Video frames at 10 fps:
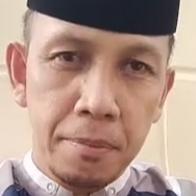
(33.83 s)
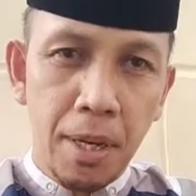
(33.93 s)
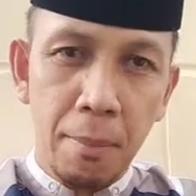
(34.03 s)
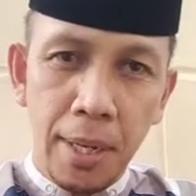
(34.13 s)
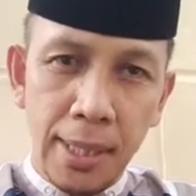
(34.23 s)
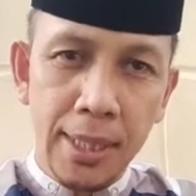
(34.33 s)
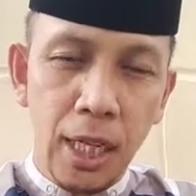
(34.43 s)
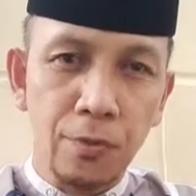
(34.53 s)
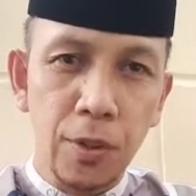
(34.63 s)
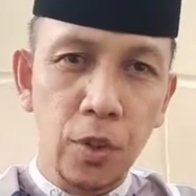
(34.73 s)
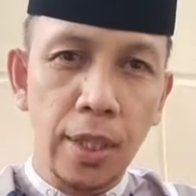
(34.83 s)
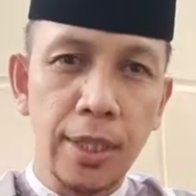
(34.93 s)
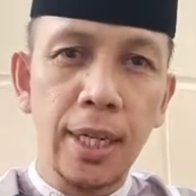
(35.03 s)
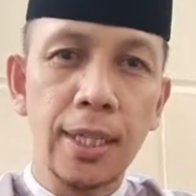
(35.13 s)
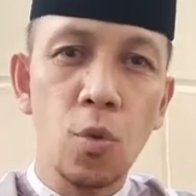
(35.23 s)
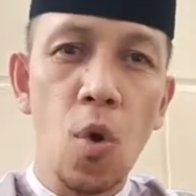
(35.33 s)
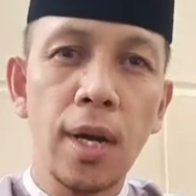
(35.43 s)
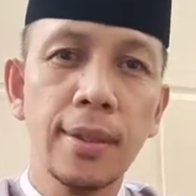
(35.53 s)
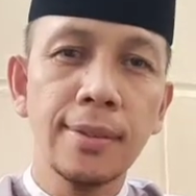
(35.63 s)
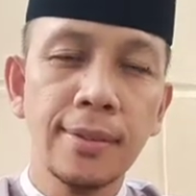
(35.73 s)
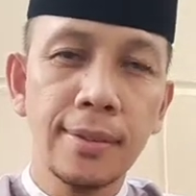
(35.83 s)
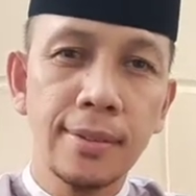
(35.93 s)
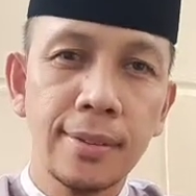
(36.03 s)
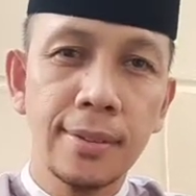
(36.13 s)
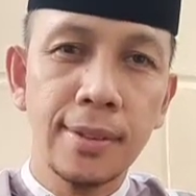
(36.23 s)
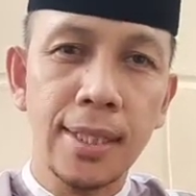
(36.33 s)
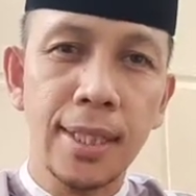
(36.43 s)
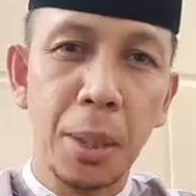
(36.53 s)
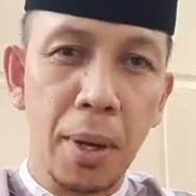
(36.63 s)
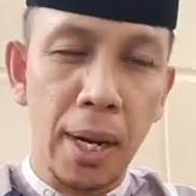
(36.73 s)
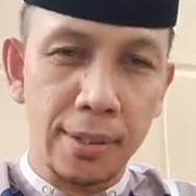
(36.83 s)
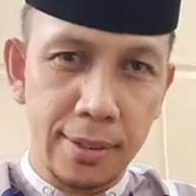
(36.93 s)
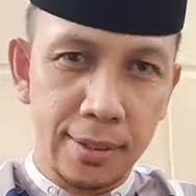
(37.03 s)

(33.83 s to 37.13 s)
bagaimana zakat fitrah dengan uang dan dengan beras?